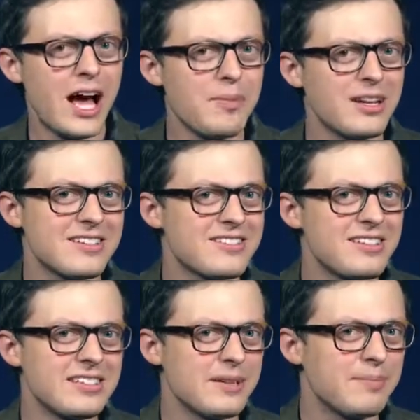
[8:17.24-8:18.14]
aber das
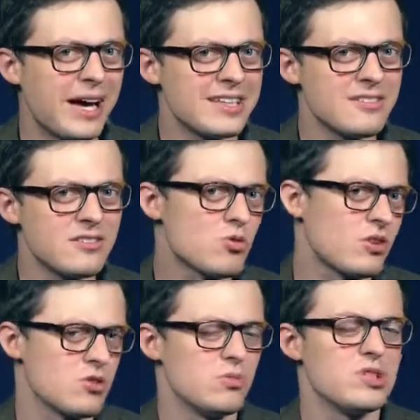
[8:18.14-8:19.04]
sind dann meistens
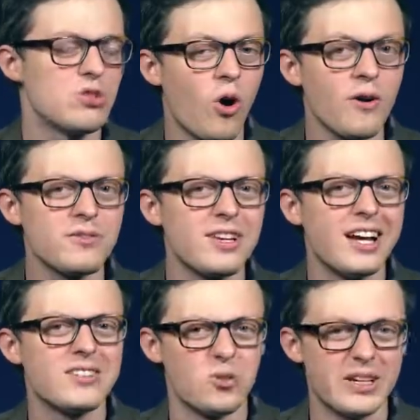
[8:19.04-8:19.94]
oder zumindest oft
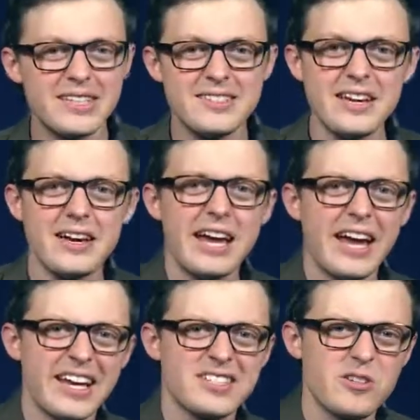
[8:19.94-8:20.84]
so riesige
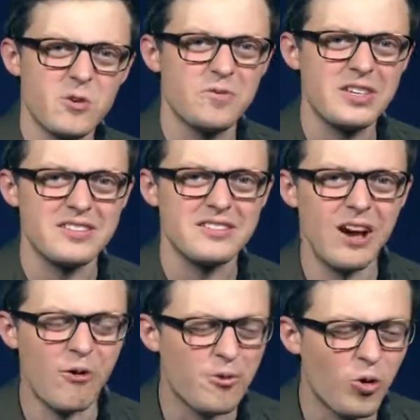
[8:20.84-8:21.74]
SUVs,
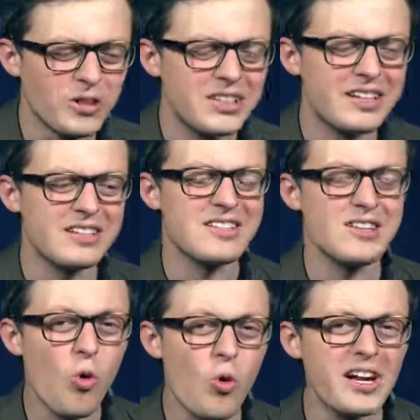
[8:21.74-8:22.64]
die aufgrund
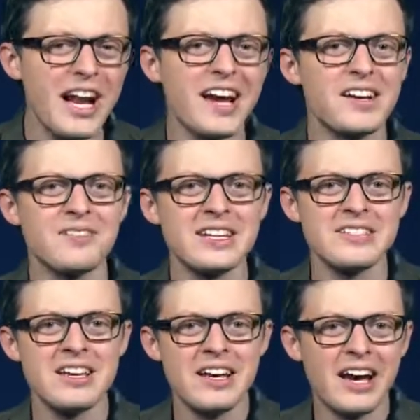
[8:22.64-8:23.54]
ihres hohen
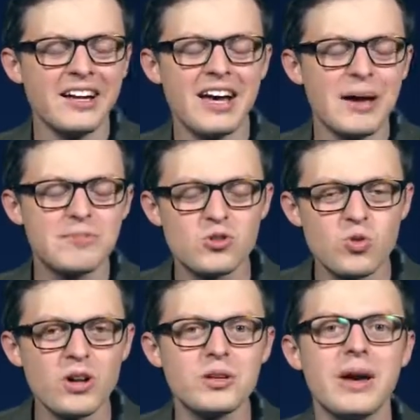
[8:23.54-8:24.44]
Leergewichts eine
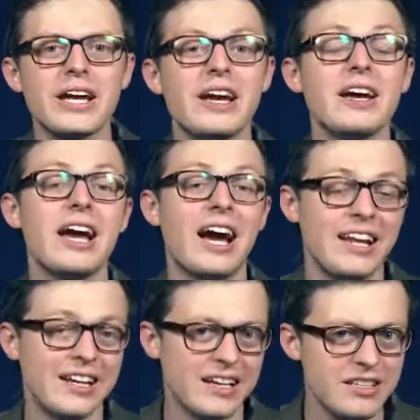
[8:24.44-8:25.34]
absurde Menge an
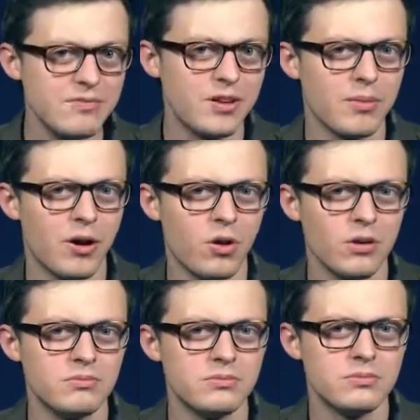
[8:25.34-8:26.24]
Energie verbrauchen.